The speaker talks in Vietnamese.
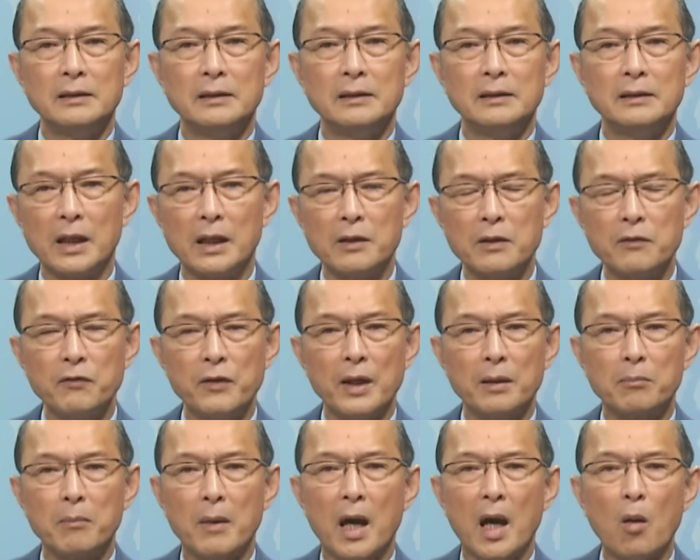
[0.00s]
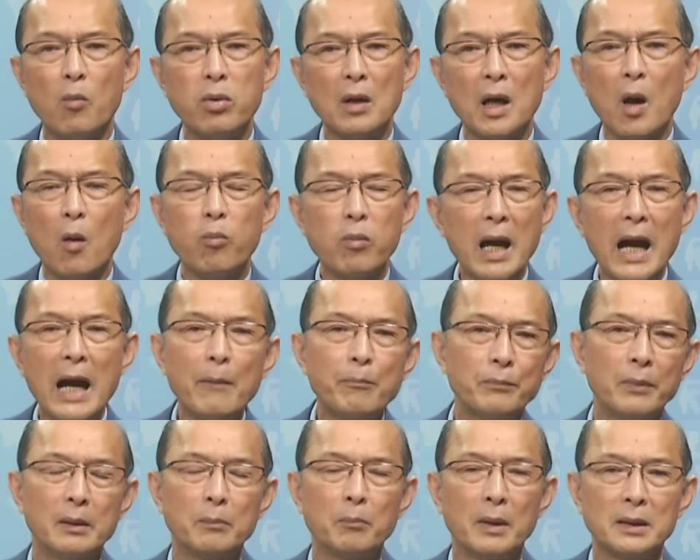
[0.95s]
với cái việc mà ông không
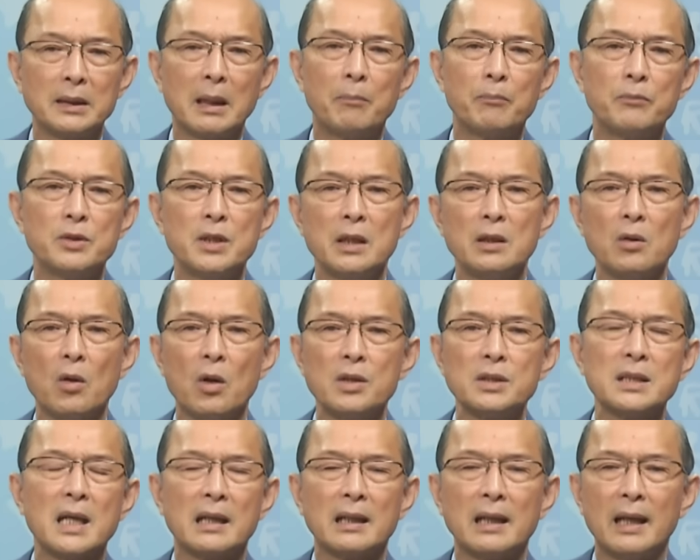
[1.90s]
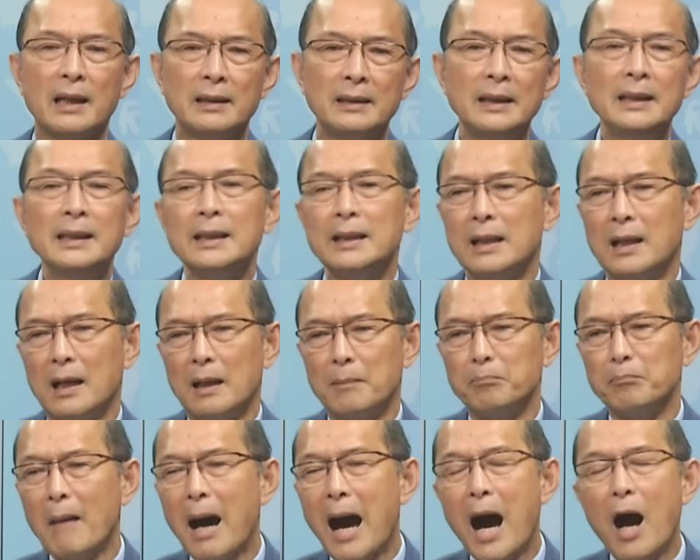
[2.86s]
áp lực mà thậm chí nói rằng là à,
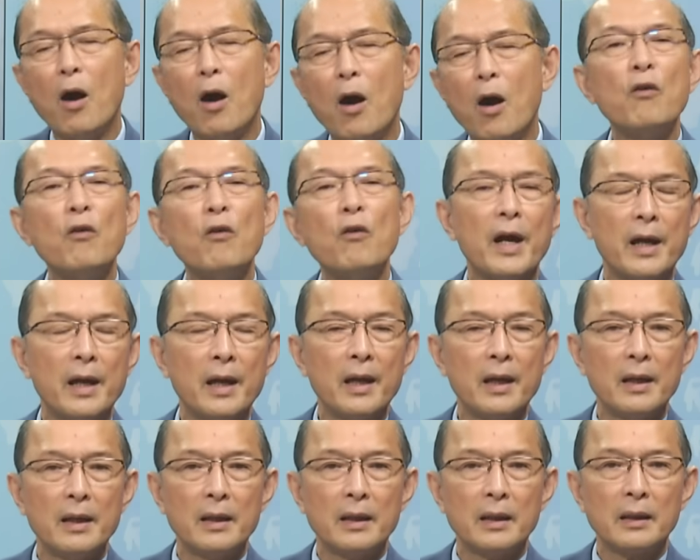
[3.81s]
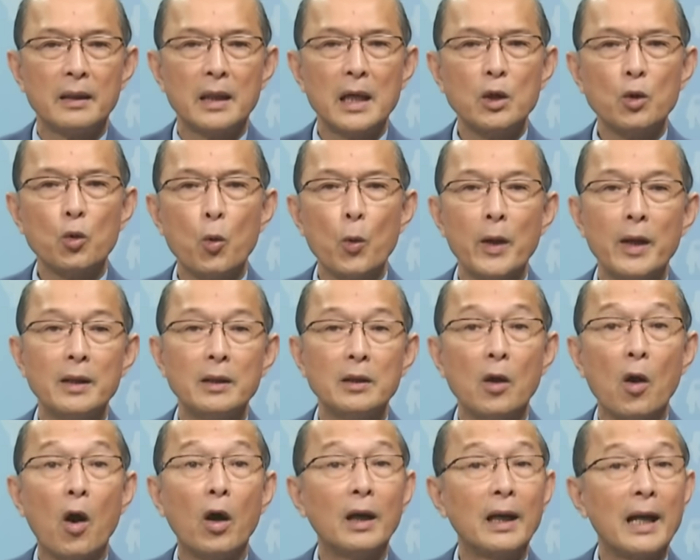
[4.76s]
bảo vệ cái quyền
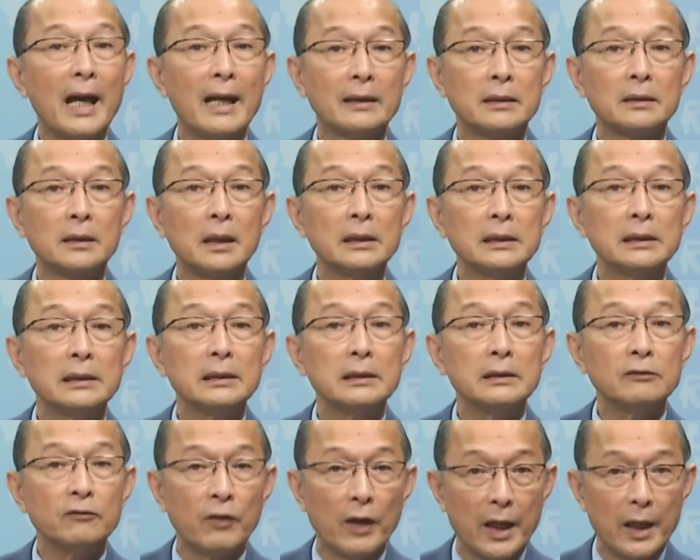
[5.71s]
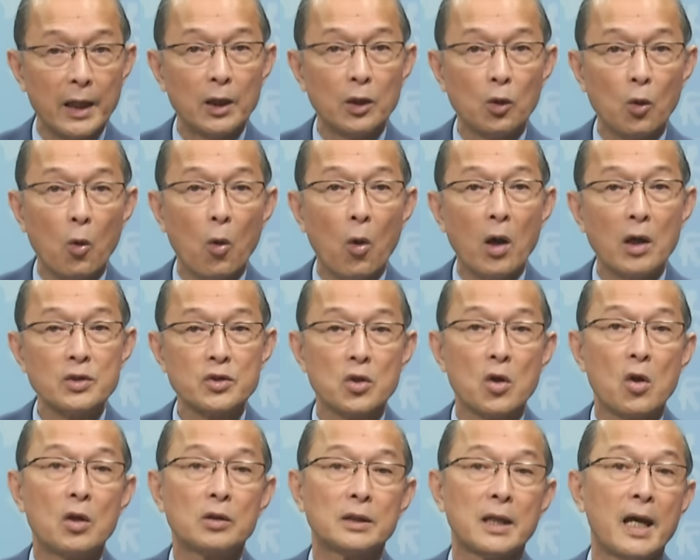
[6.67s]
gọi là tự vệ của
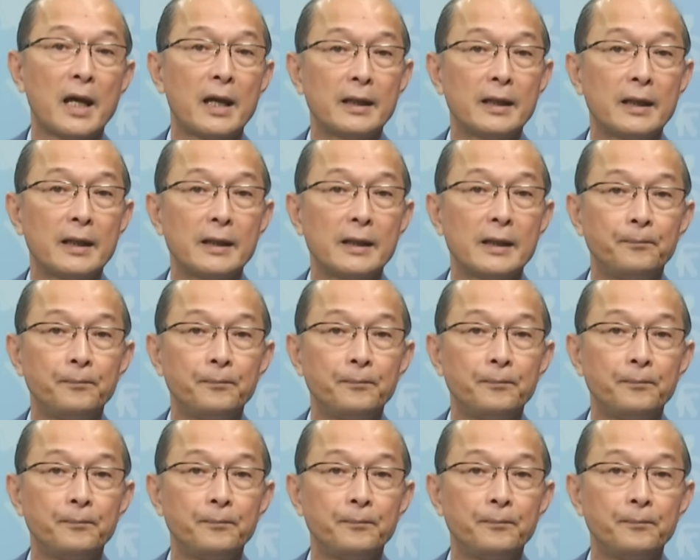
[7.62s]
Do Thái